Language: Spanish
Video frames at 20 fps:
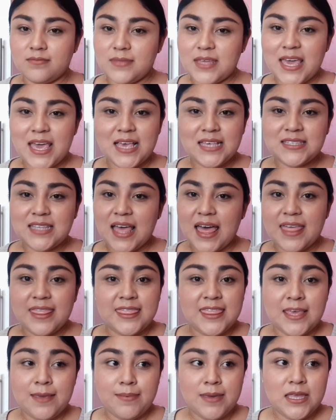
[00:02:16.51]
es
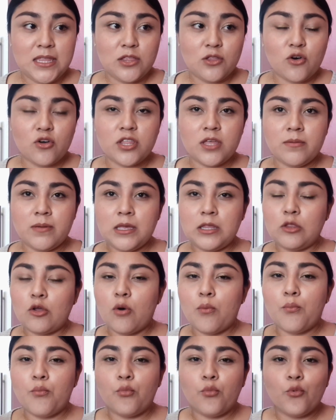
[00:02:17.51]
divino, divino,
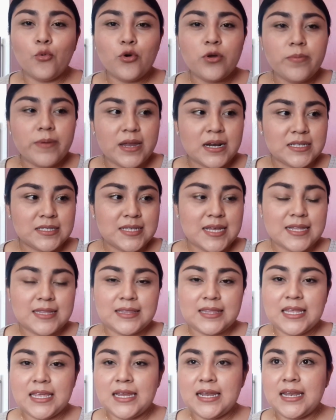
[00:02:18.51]
muy
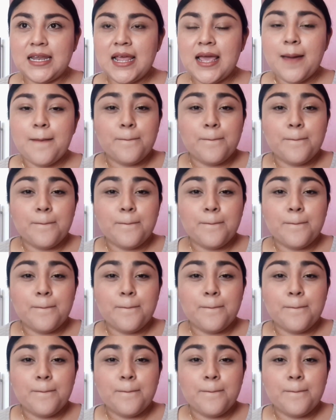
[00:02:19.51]
versátil,